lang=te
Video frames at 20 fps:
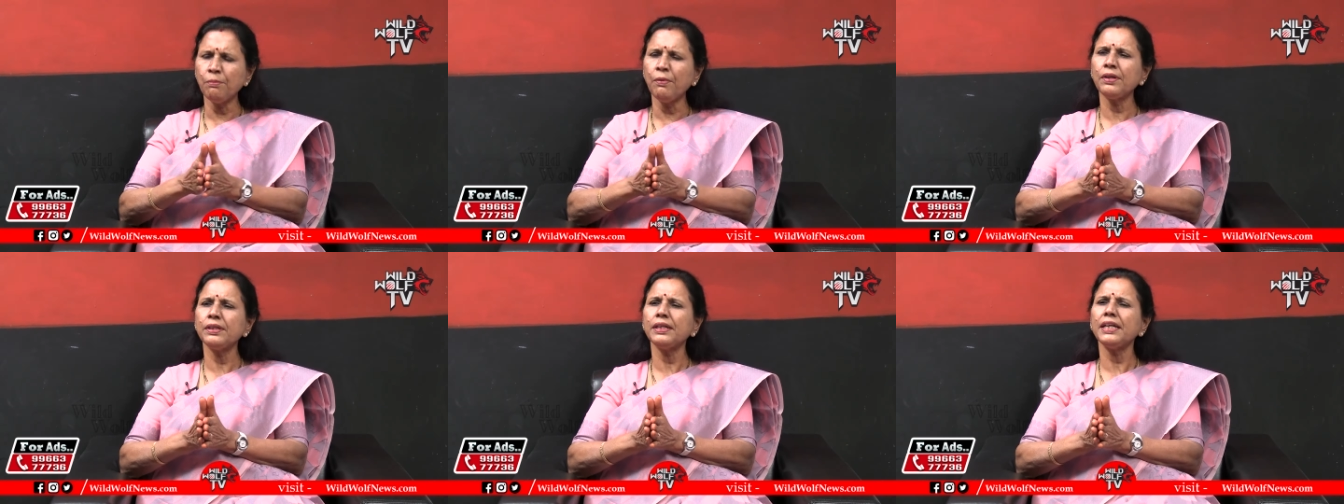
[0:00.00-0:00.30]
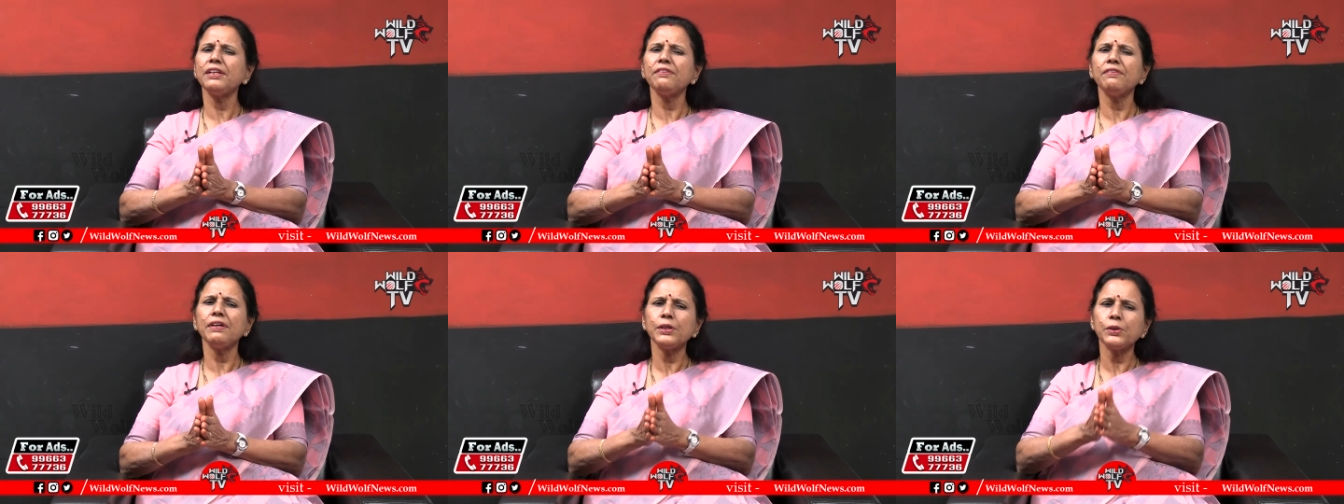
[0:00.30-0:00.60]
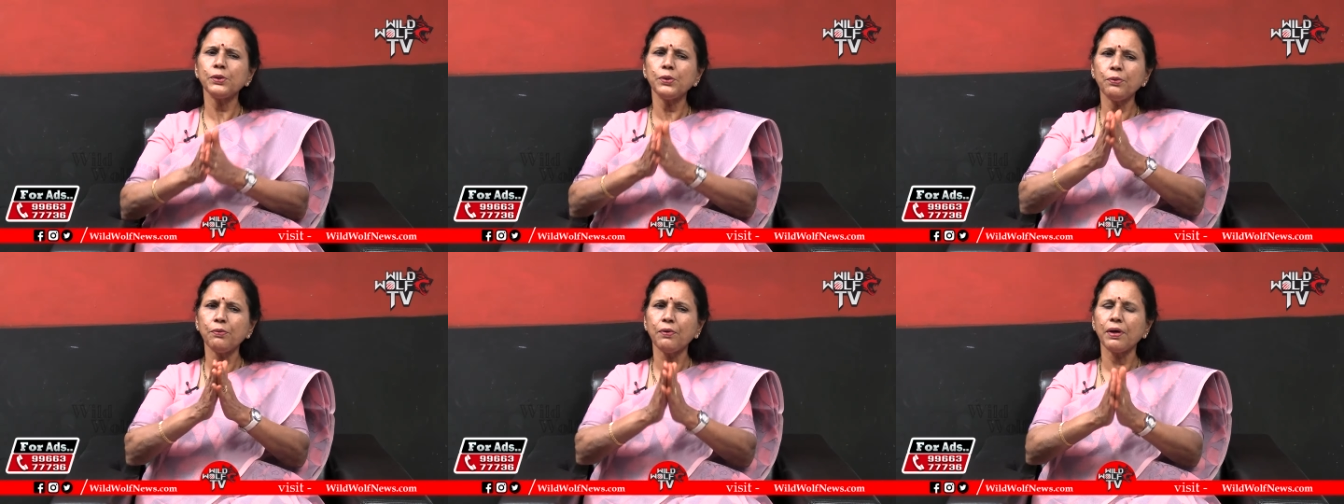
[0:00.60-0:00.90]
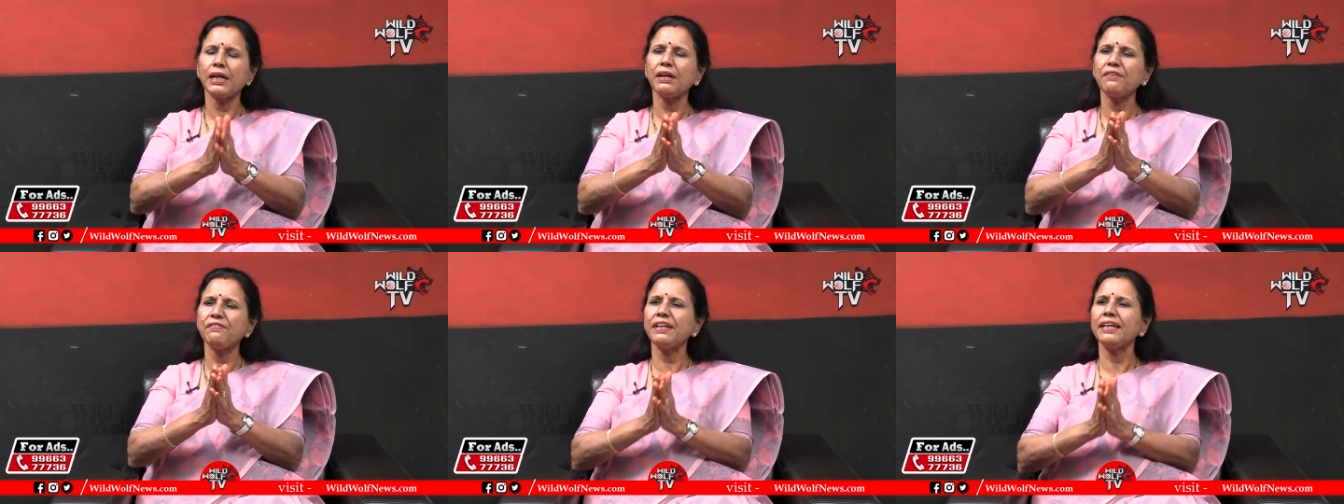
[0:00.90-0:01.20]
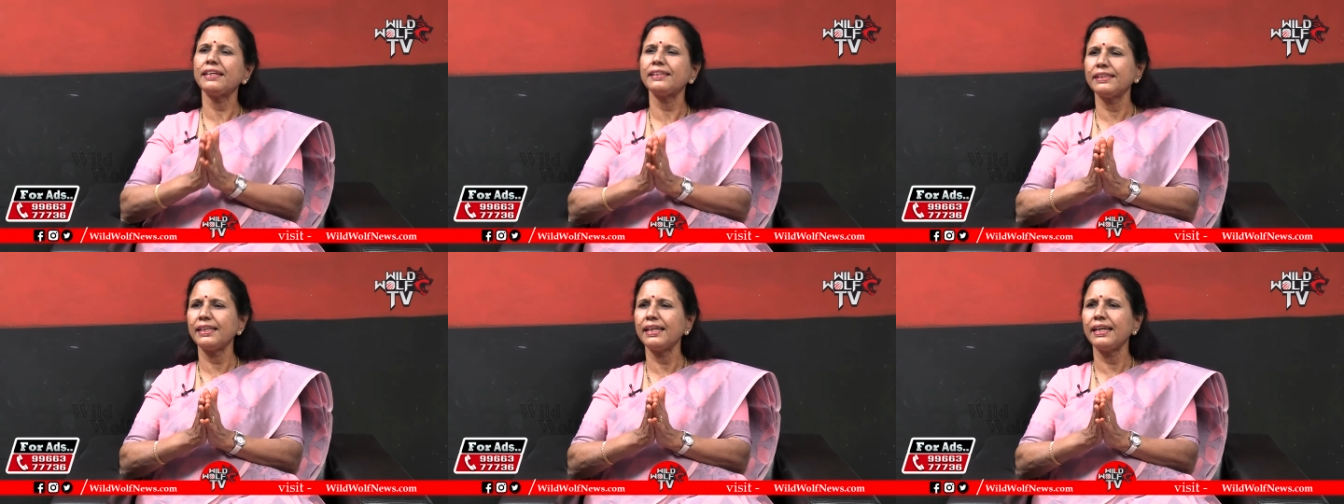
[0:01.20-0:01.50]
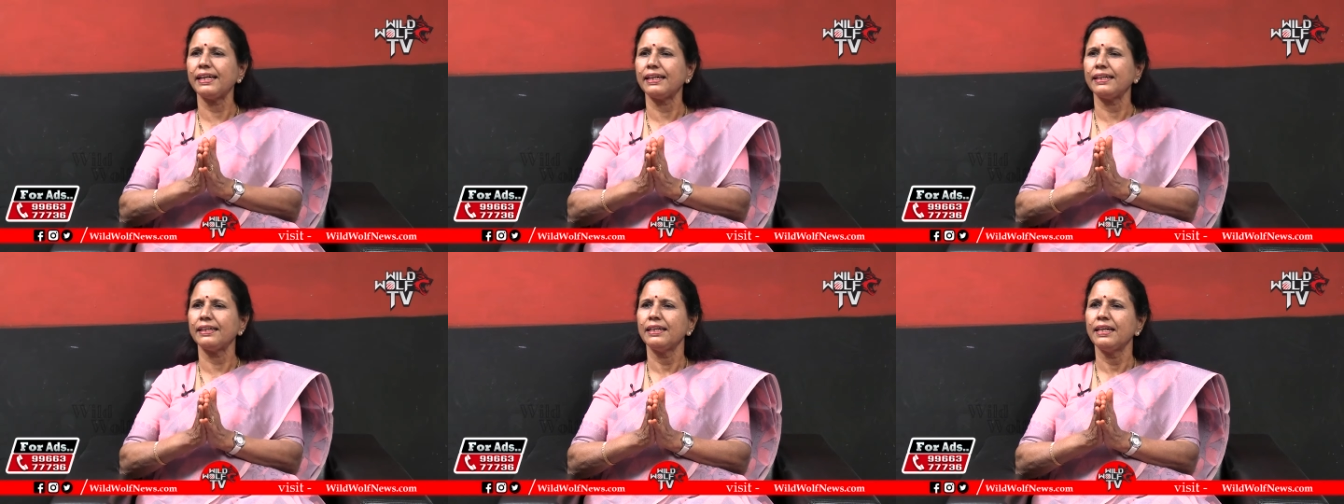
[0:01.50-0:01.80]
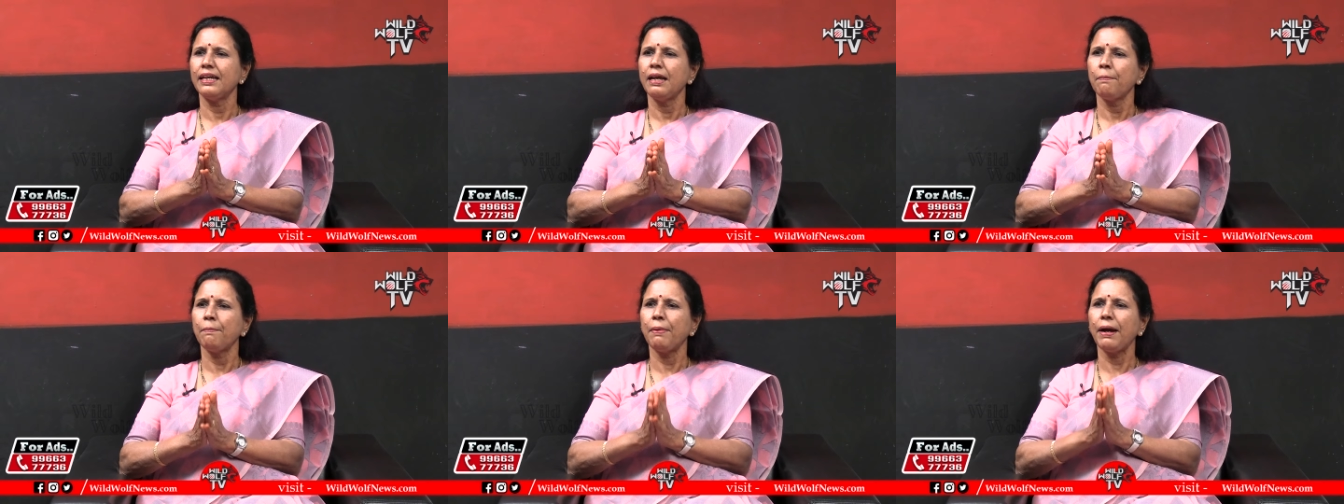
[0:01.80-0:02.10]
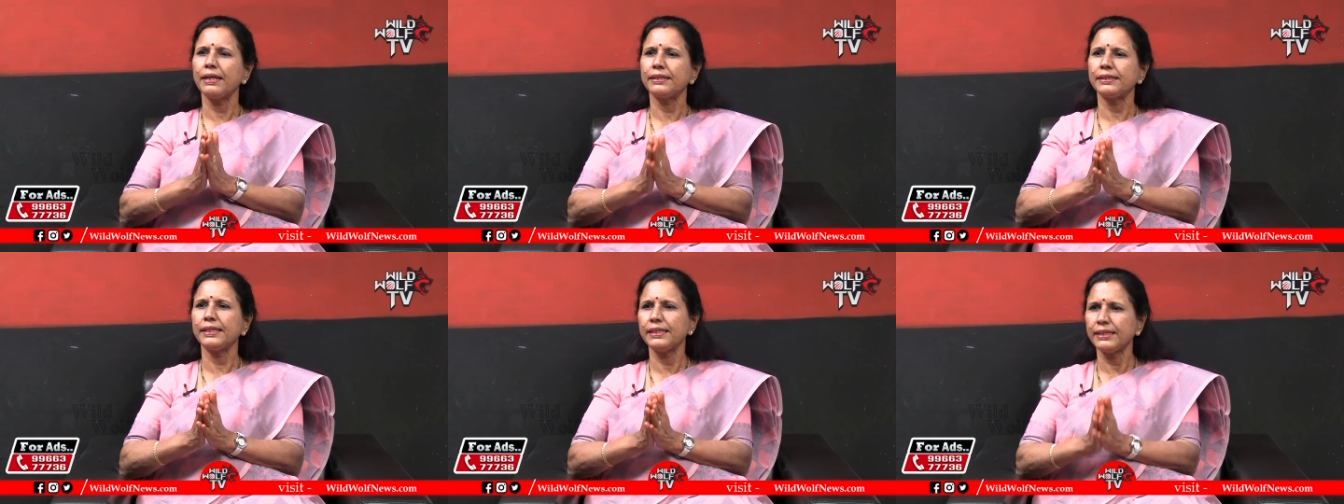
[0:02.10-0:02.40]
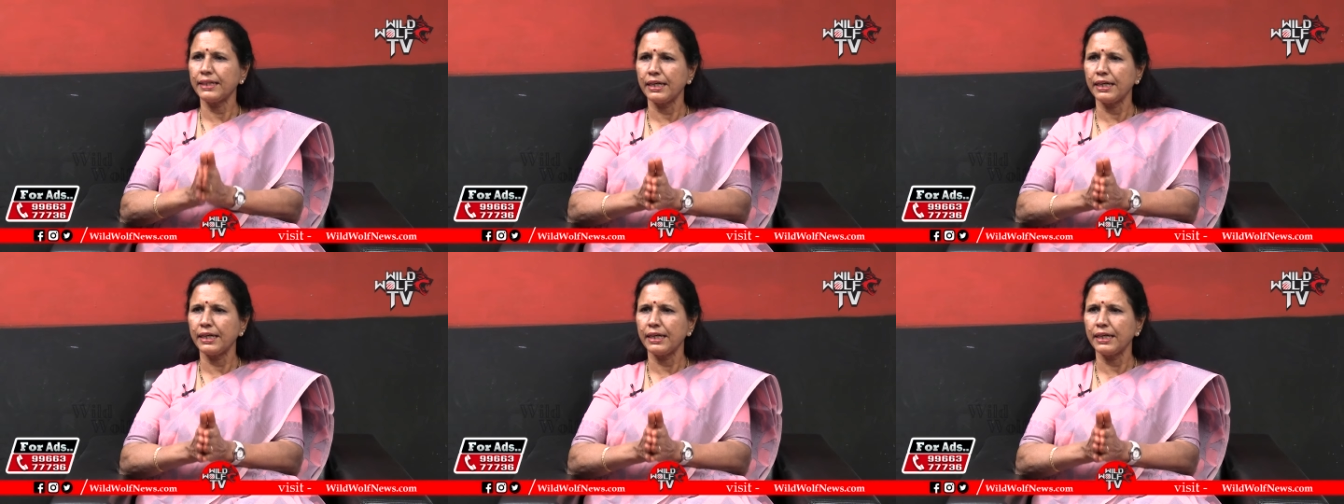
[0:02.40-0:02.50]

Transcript: మొన్నటి వరకు ఒక వ్యక్తే పార్టీని